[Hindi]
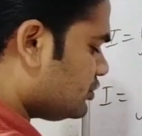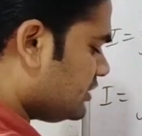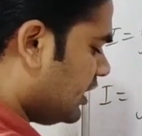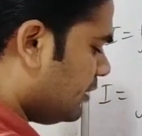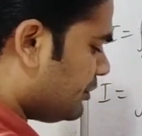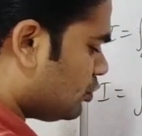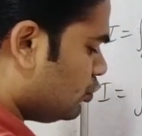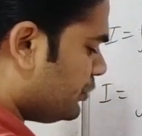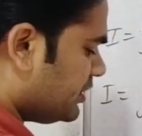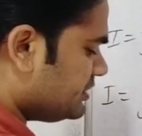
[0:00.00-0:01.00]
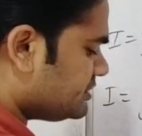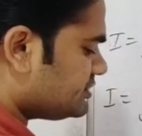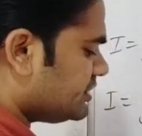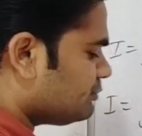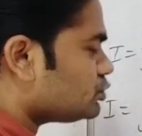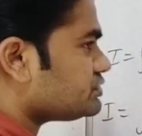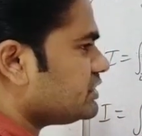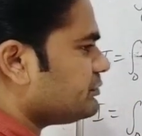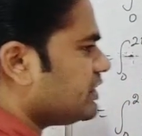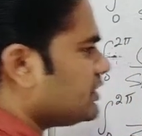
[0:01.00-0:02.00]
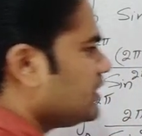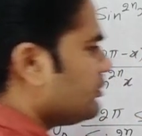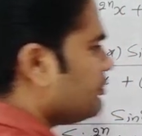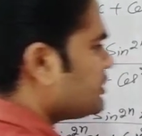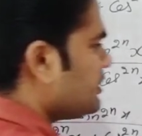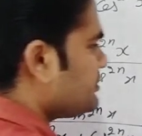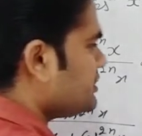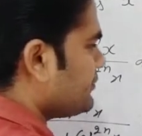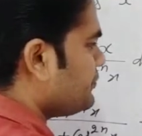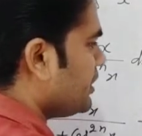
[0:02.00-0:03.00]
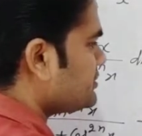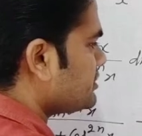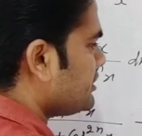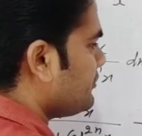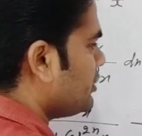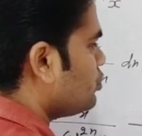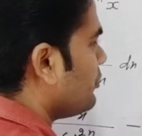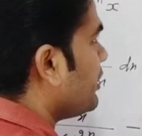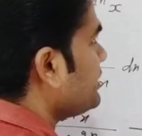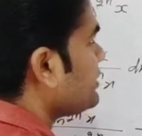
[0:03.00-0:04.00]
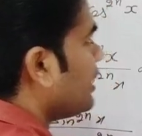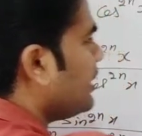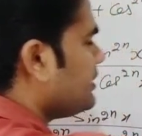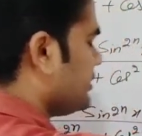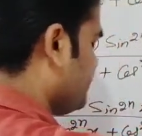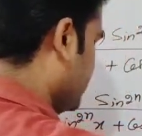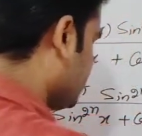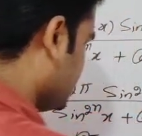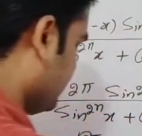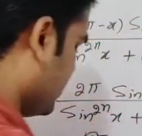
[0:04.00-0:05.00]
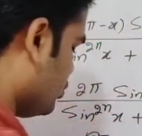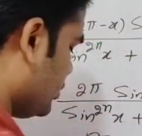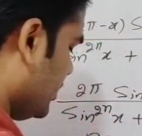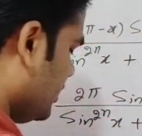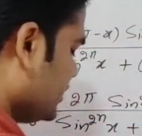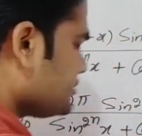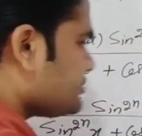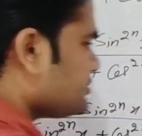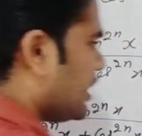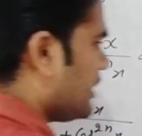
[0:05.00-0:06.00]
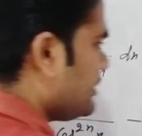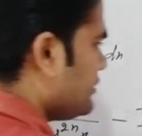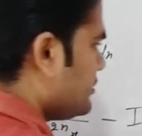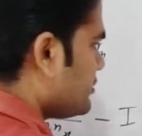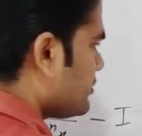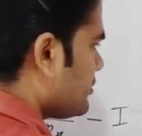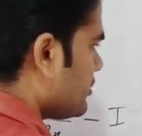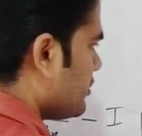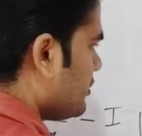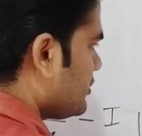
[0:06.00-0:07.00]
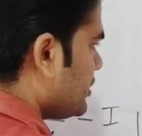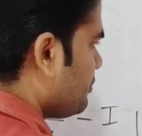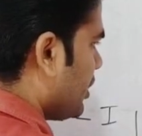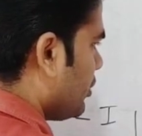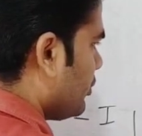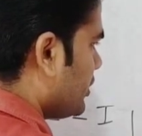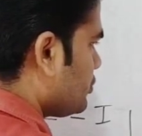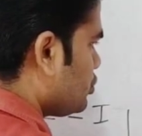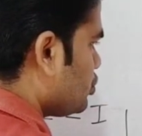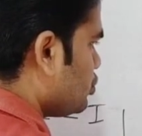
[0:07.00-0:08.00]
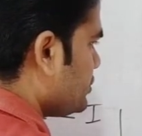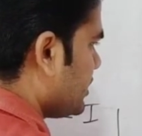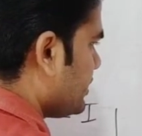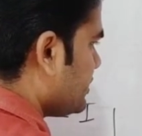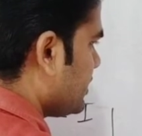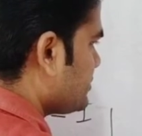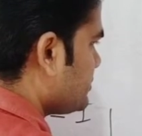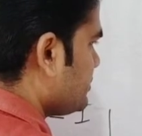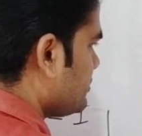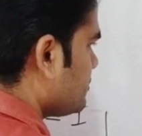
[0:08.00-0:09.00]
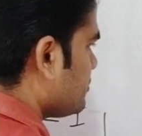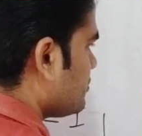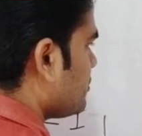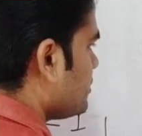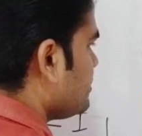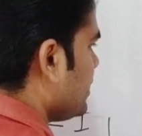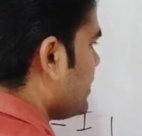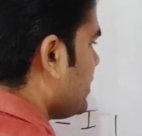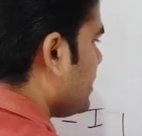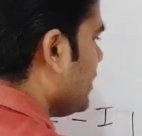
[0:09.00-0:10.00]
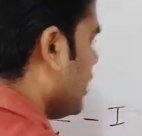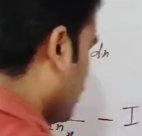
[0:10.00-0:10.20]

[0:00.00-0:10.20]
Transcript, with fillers: जाए तो यहाँ पर ऊपर नीचे सेम टू सेम है मतलब यफ की वैल्यू हमारी क्या है यफ की वैल्यू है साइन की पावर टू यानी एक्स ये है